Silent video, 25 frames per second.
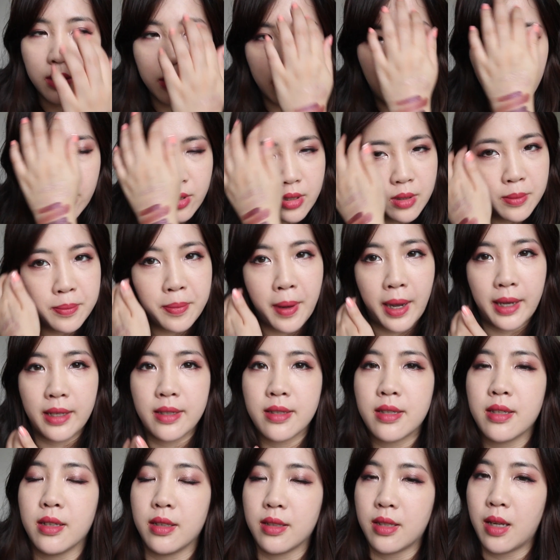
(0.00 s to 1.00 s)
然后是白
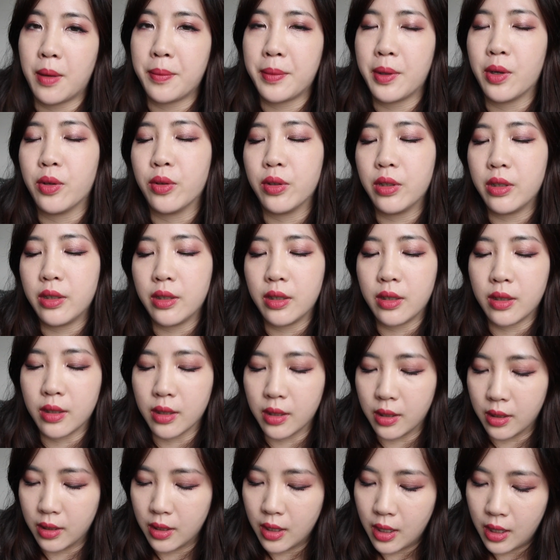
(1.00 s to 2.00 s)
色，上面有印一
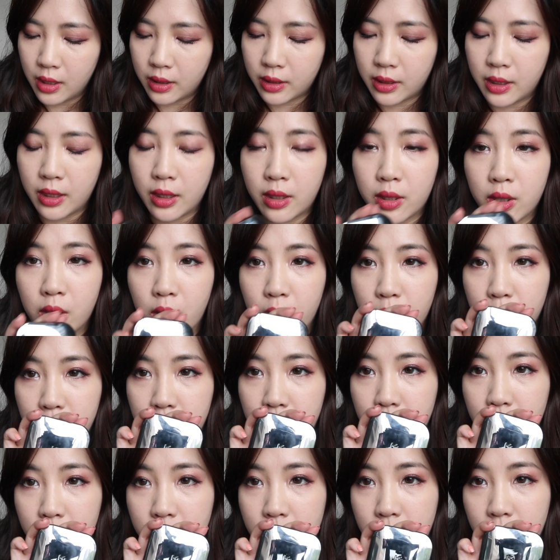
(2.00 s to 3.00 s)
个 Kiko
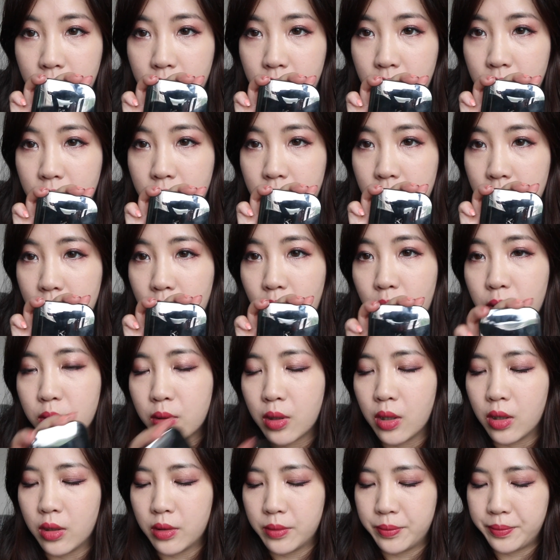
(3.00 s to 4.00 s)
的这个
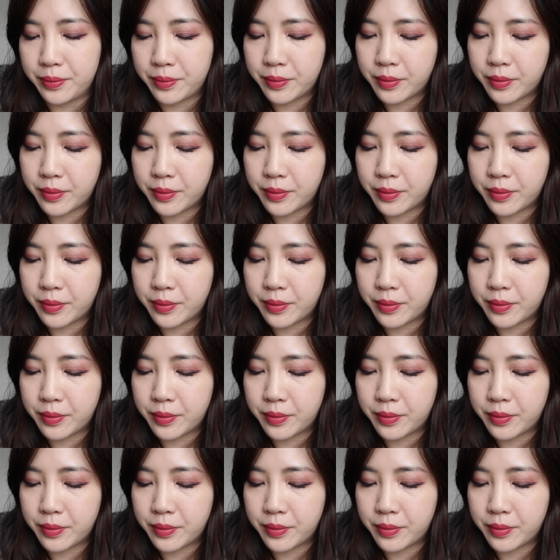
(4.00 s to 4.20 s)
logo，